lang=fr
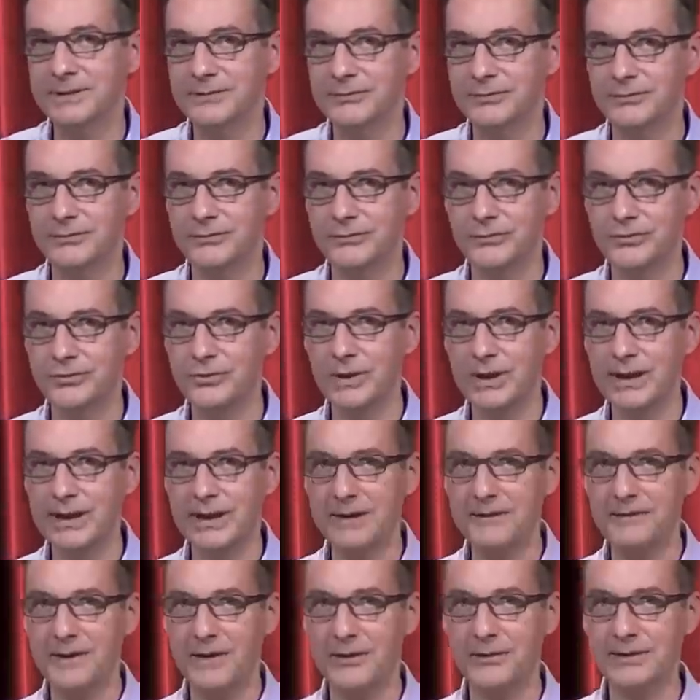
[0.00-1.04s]
vous, aurez les
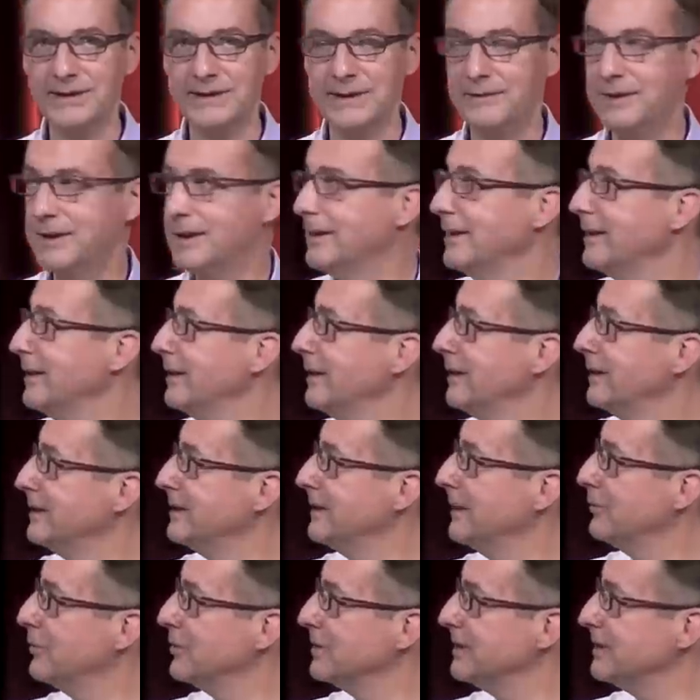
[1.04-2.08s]
références avec les,
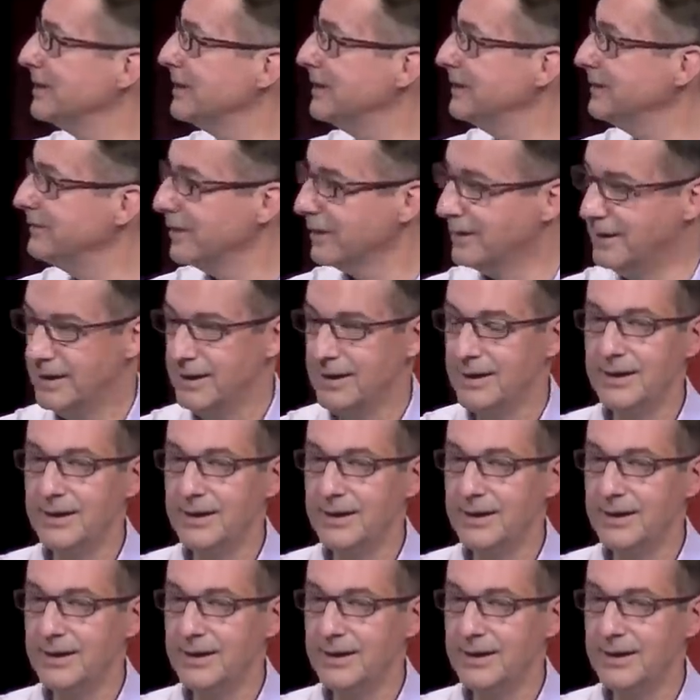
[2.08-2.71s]
diapositives,